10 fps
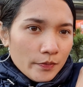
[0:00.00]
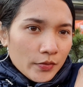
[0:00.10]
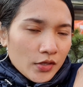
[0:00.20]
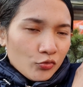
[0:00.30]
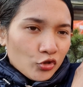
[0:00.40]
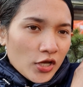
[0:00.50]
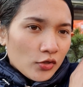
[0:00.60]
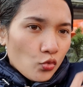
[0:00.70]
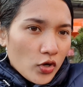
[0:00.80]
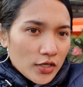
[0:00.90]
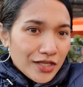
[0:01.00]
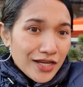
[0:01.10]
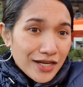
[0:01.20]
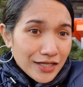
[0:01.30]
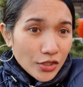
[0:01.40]
pinuntahan ko kanina.
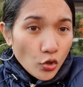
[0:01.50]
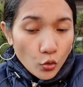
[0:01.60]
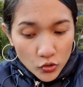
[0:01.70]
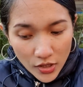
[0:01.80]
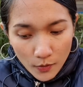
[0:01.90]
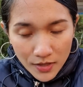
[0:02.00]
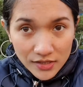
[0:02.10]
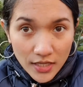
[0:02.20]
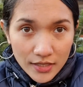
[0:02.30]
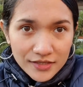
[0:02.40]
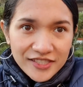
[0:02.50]
Nandito ako sa labas guys.